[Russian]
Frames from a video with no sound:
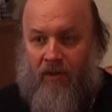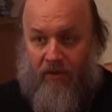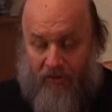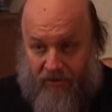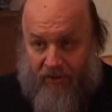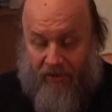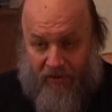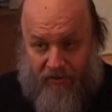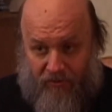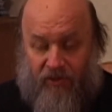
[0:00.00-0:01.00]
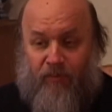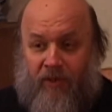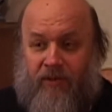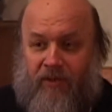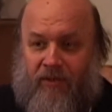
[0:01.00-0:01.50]
Если родился
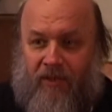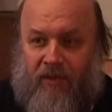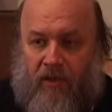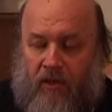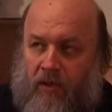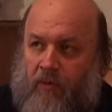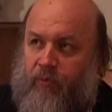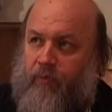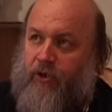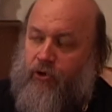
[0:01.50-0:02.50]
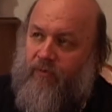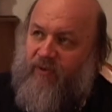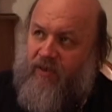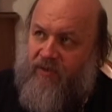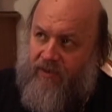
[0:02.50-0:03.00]
Спаситель, причем
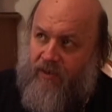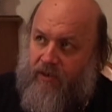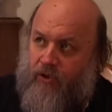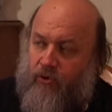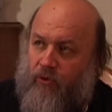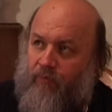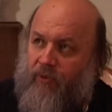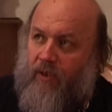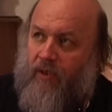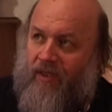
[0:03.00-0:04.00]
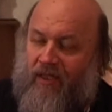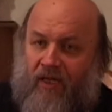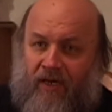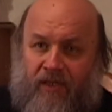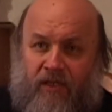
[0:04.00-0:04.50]
вы знаете что?
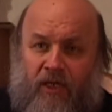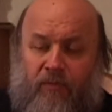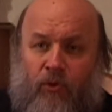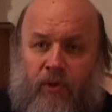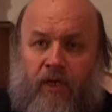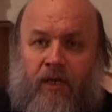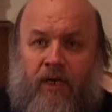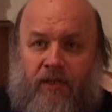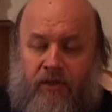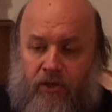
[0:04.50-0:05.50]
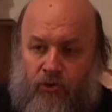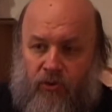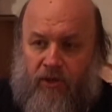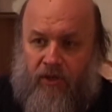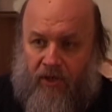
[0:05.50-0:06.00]
Родителям только кажется, что
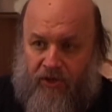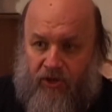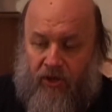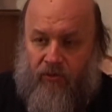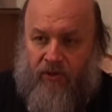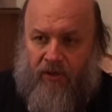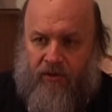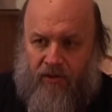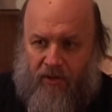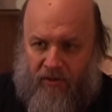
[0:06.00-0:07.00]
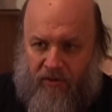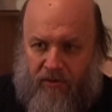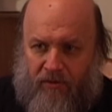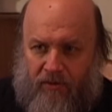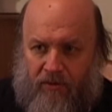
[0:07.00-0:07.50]
дети рождаются один
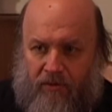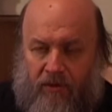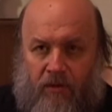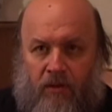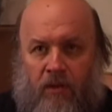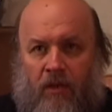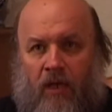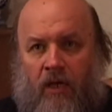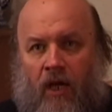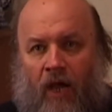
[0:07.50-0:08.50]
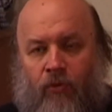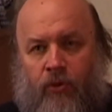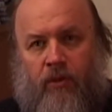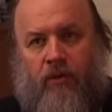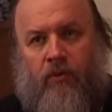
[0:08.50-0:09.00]
раз. А
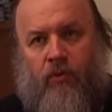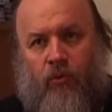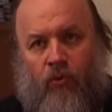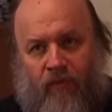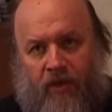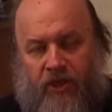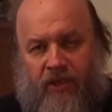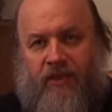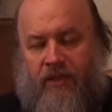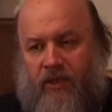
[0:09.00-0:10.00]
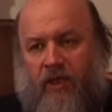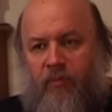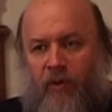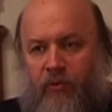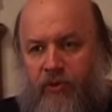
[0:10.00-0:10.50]
вот у ваших детей
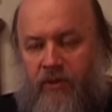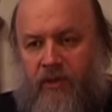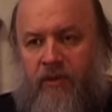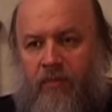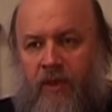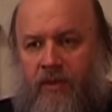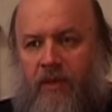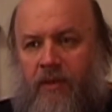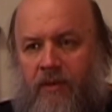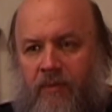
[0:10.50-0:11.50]
пробудилась мысль.